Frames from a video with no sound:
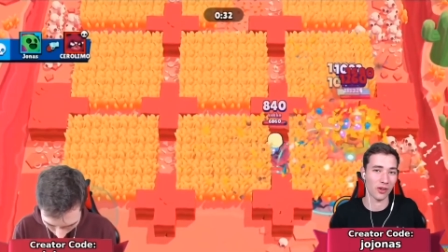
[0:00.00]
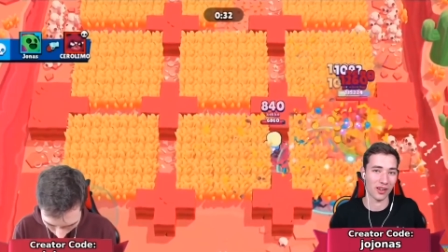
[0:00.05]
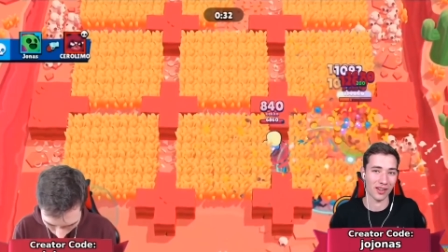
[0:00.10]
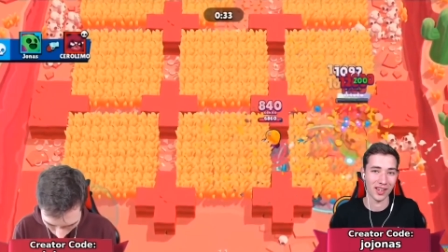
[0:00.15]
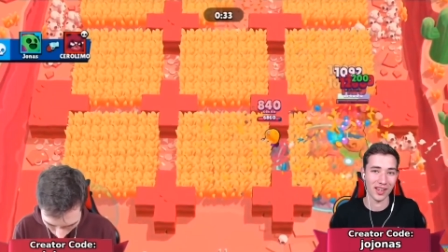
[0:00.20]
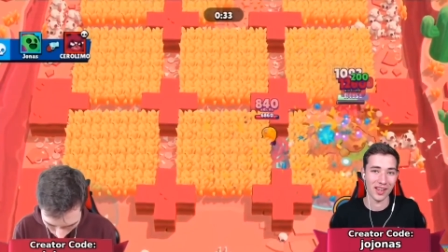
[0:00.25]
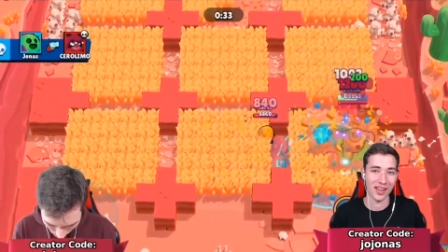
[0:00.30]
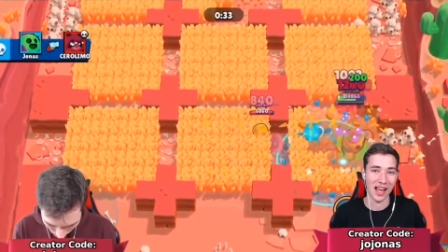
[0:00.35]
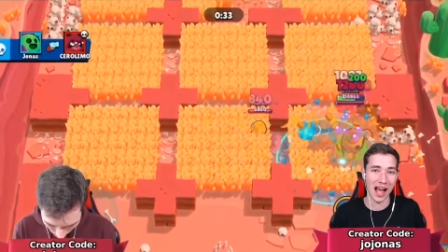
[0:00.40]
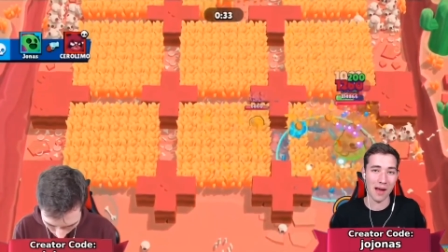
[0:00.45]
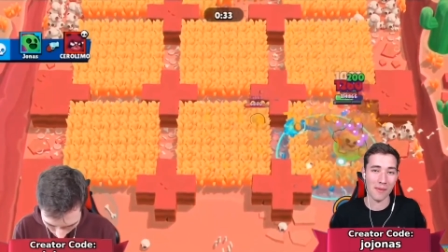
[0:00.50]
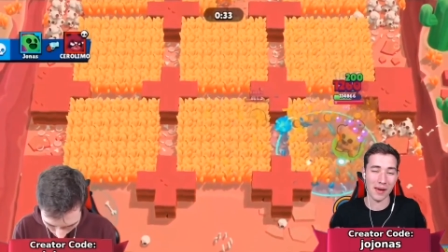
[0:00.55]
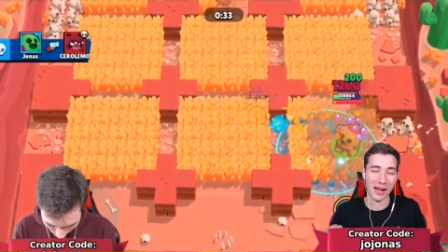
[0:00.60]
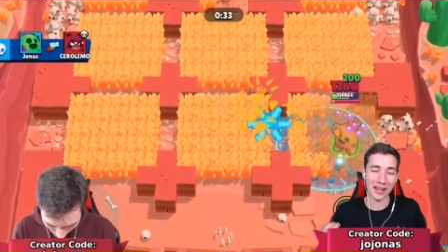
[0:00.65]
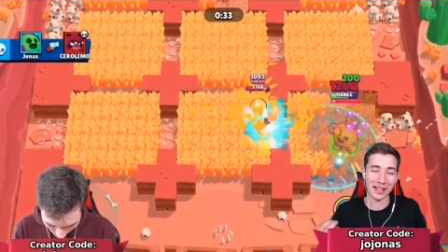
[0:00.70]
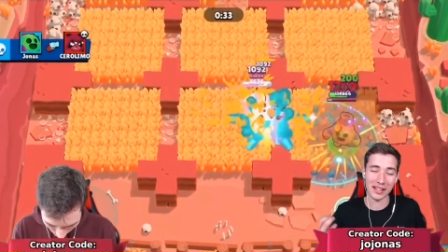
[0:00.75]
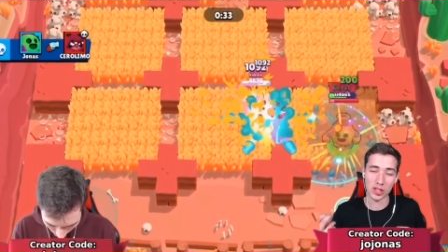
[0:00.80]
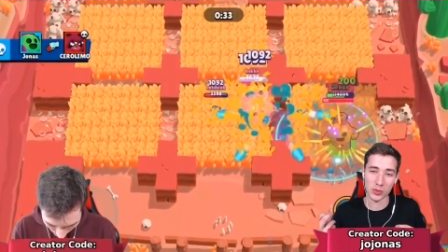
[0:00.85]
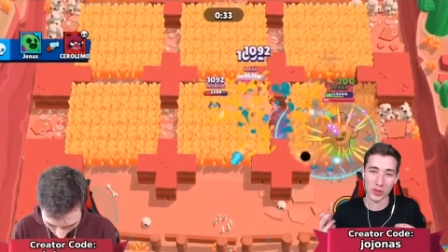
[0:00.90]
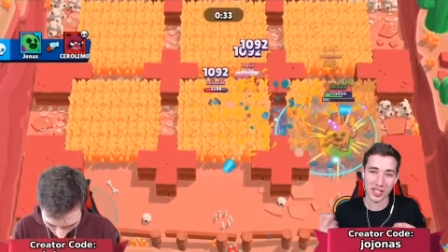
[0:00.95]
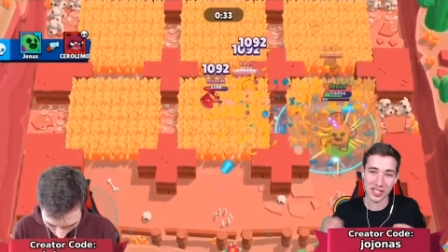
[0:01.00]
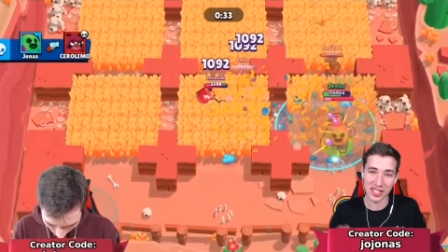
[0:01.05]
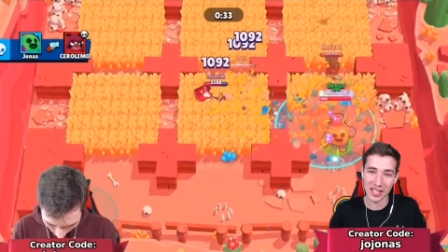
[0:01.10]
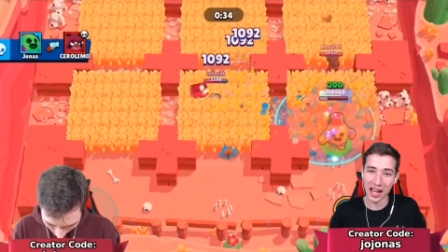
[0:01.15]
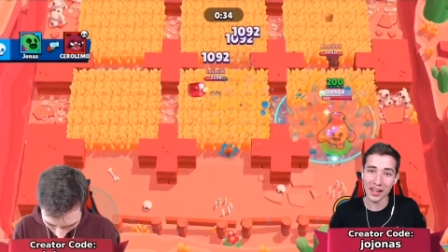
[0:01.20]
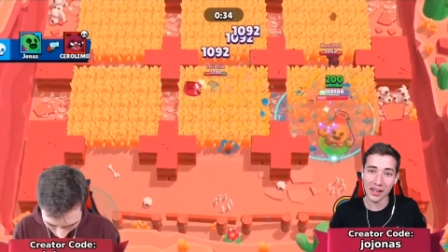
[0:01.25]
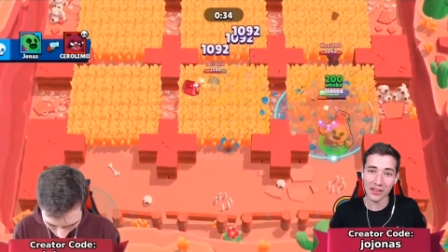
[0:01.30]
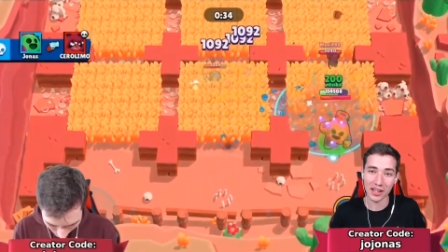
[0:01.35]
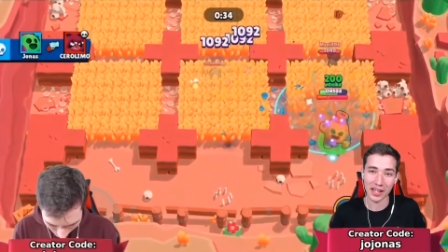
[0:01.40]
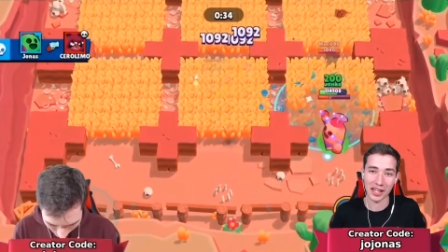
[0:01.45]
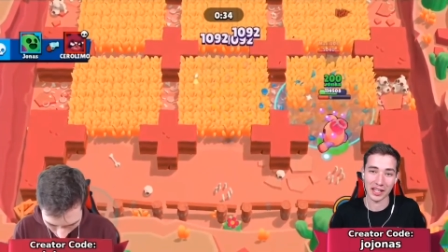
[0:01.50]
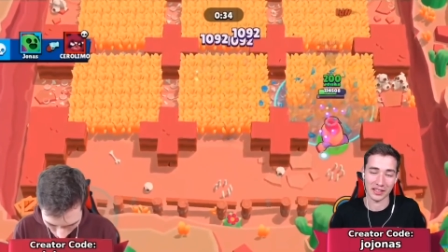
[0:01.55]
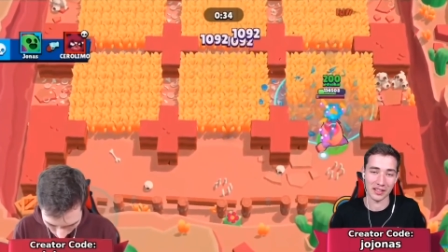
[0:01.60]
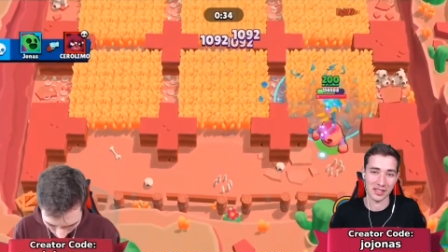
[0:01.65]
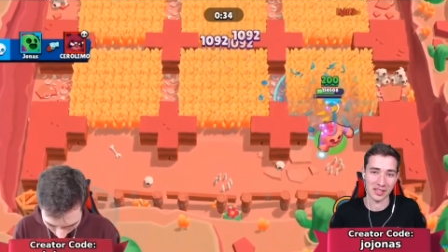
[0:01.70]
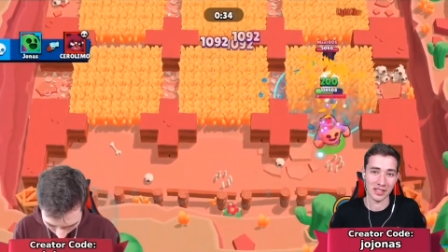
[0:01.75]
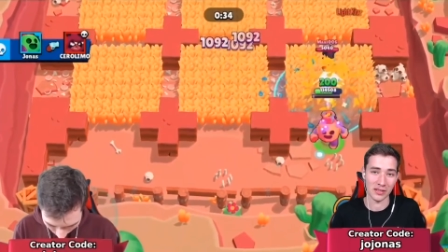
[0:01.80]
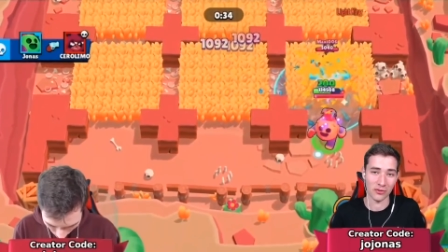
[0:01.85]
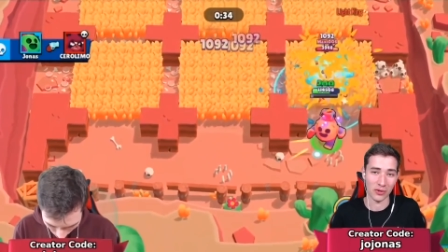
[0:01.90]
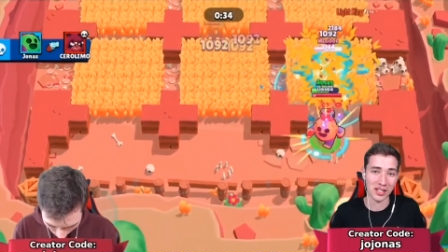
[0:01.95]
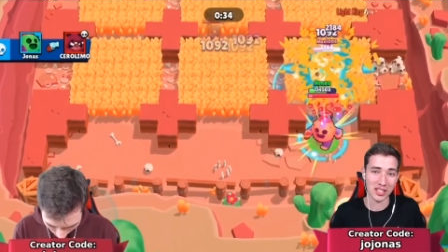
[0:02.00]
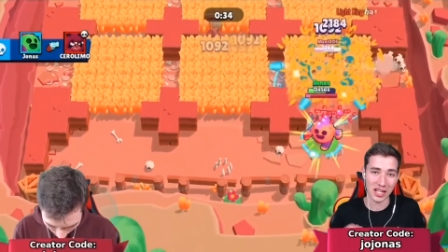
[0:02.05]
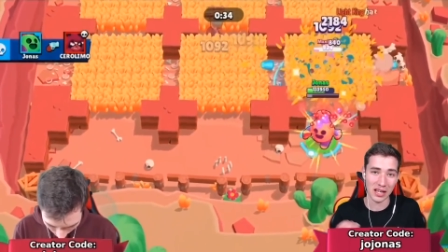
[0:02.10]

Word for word: war, aber an den Spezialereignissen fand